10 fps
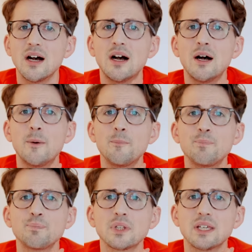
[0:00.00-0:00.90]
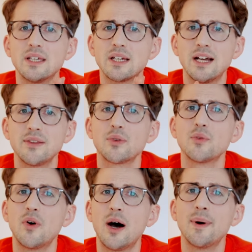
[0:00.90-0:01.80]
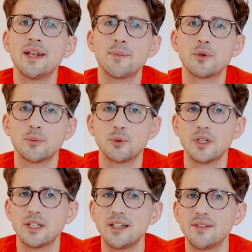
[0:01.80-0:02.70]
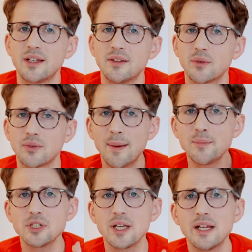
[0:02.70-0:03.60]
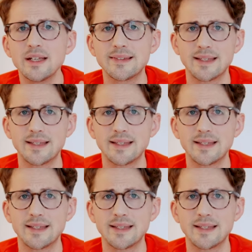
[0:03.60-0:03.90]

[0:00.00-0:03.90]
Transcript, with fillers: Ähm, hier kannst du vorab an deinem Computer die Designs zusammenstellen,